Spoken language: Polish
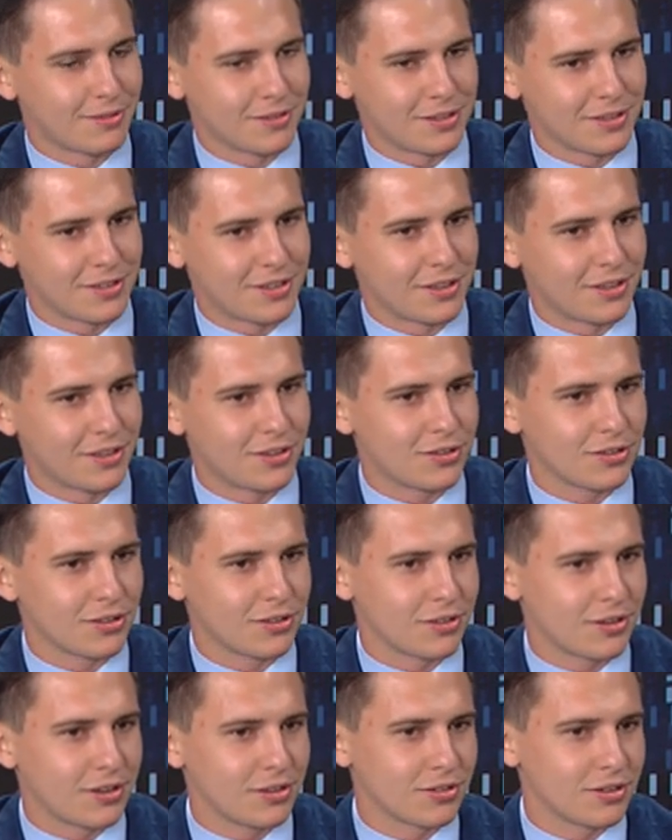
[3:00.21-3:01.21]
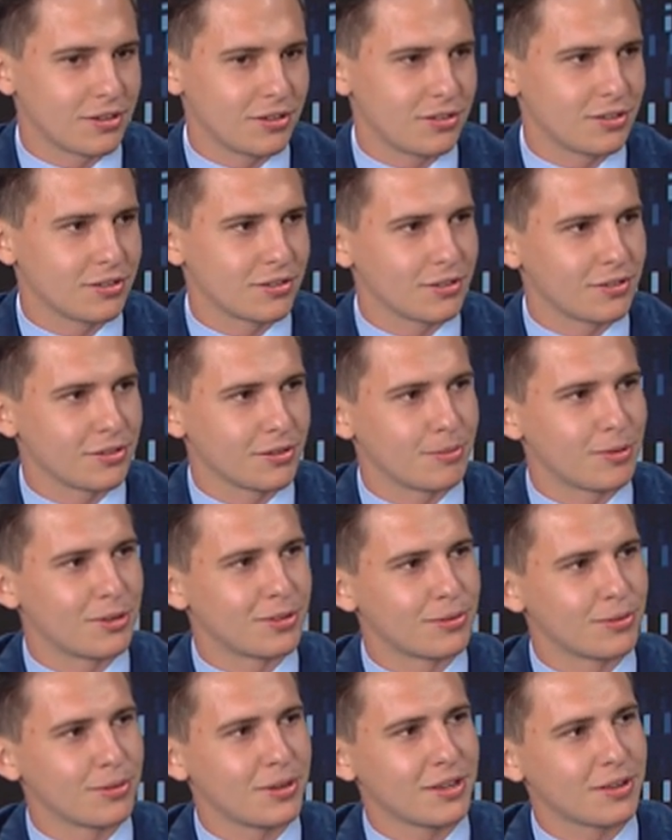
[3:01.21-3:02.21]
Zasadniczo, no, jeżeli się coś
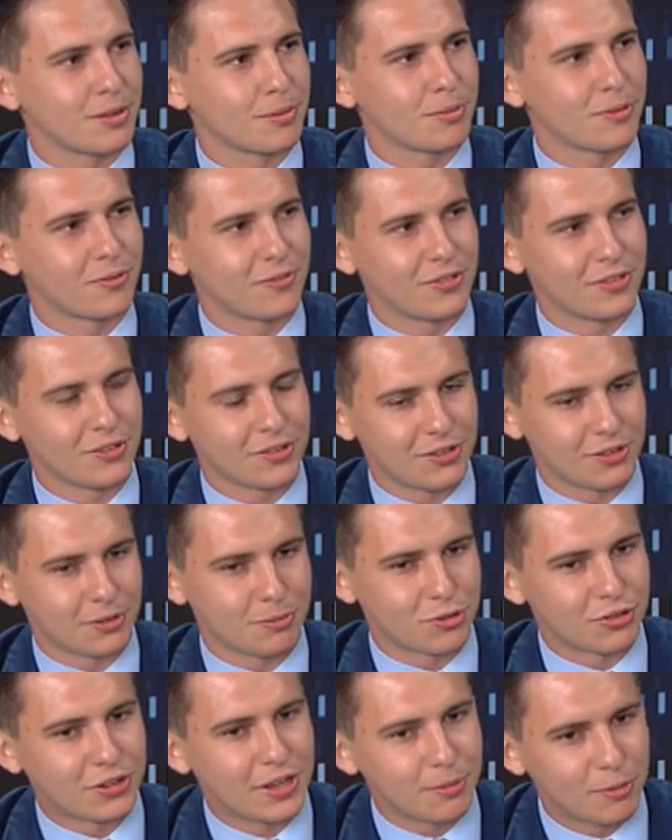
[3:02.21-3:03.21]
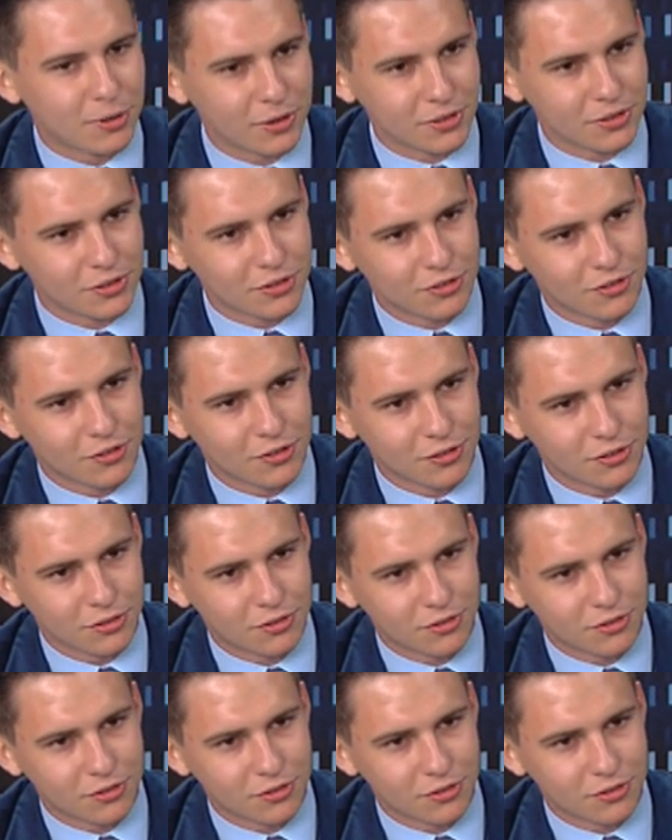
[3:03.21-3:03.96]
obiecuje, to powinno się przynajmniej chociaż